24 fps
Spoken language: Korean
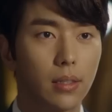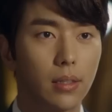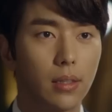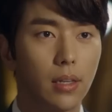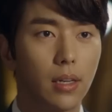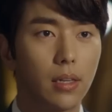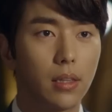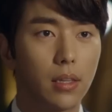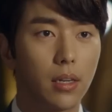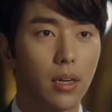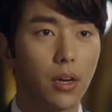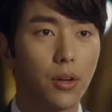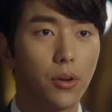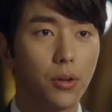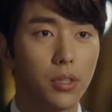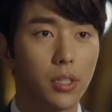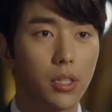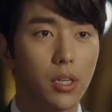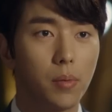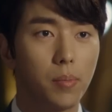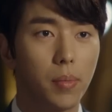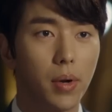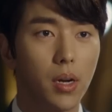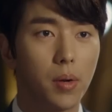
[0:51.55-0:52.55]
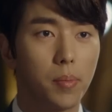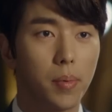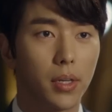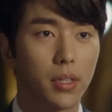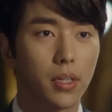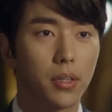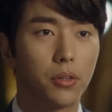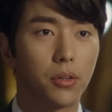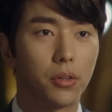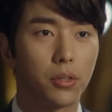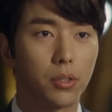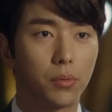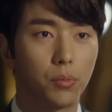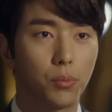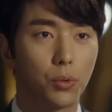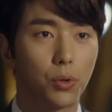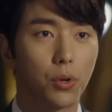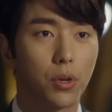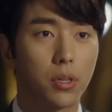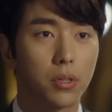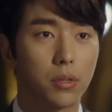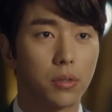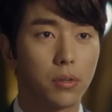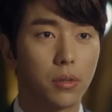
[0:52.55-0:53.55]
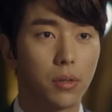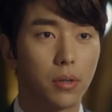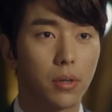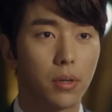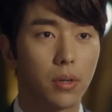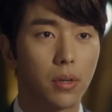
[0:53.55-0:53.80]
난 네가 현실을 빨리 받아들였으면 좋겠어.